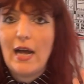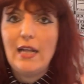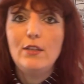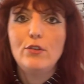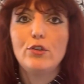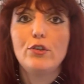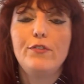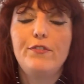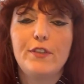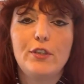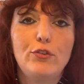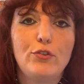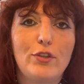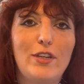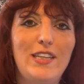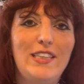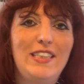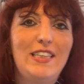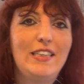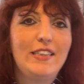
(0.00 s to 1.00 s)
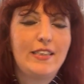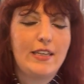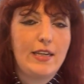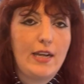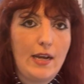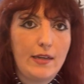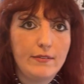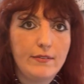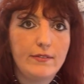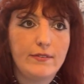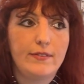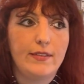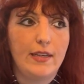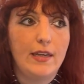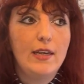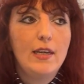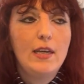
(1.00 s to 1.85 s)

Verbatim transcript: Altro fattore di interesse,